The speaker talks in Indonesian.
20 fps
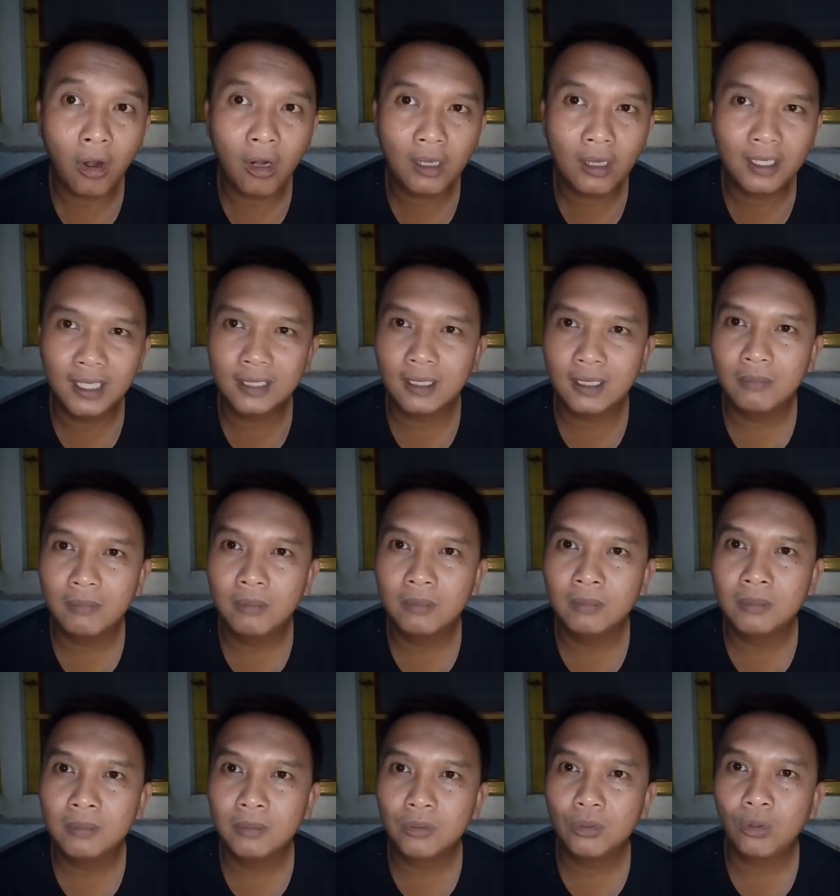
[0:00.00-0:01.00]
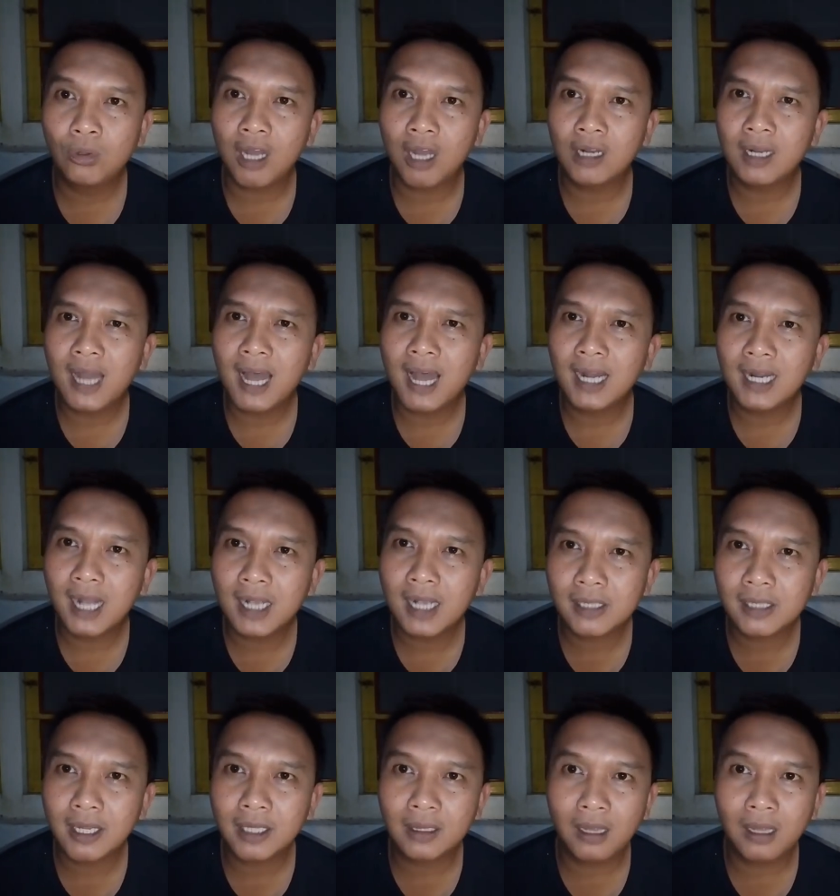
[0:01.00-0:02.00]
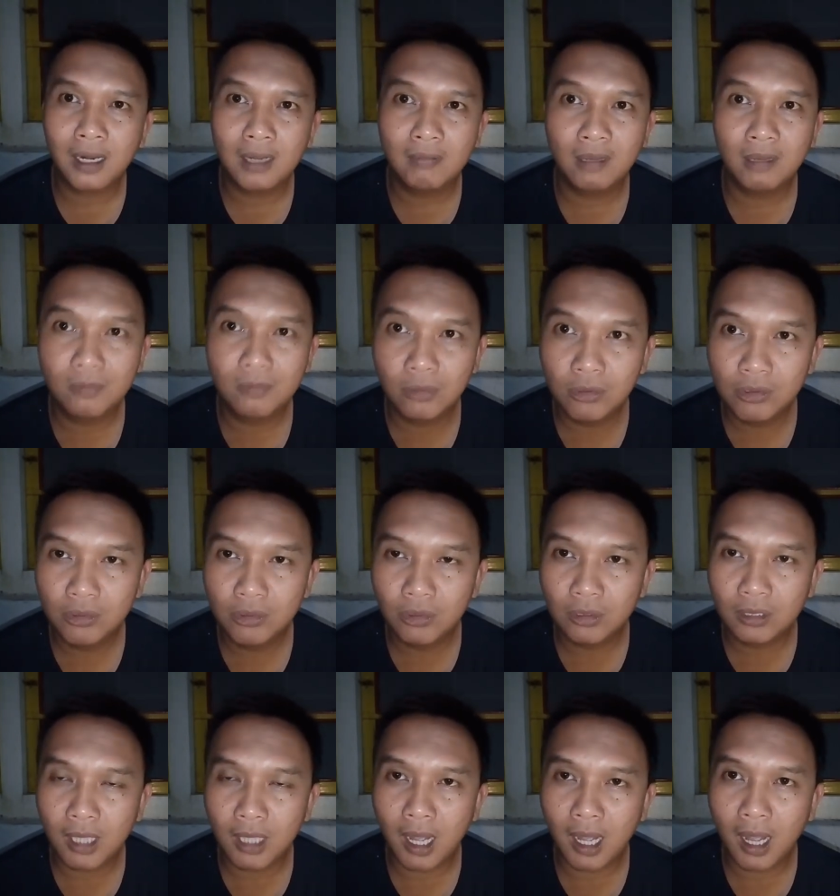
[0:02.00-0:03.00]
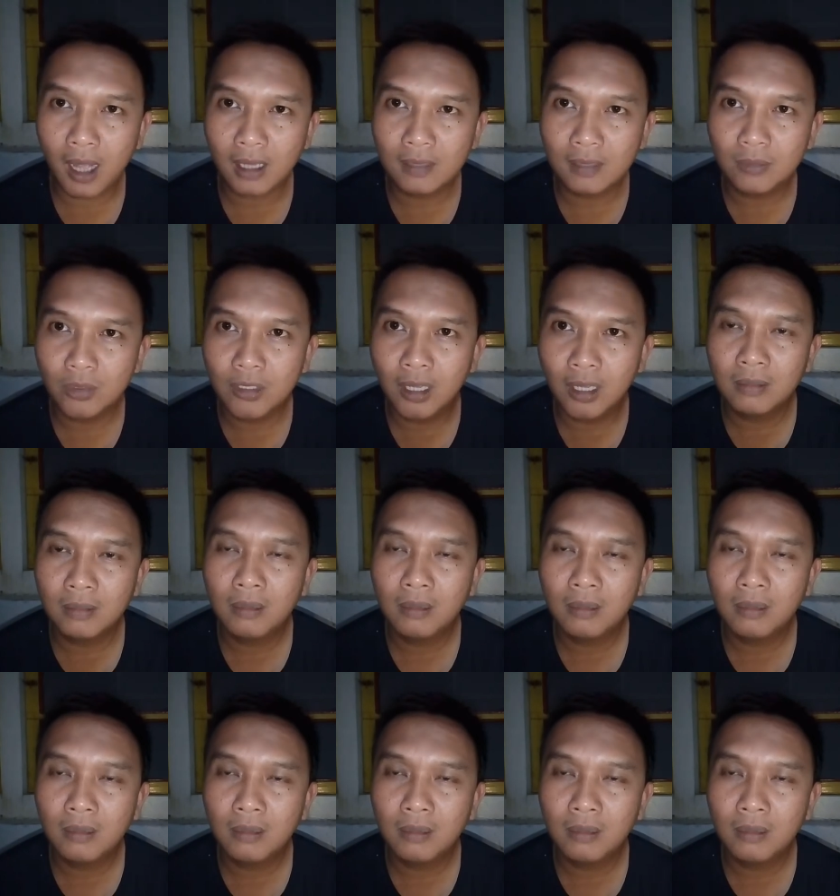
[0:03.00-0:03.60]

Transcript: call kita membutuhkan dana sekitar 50 juta.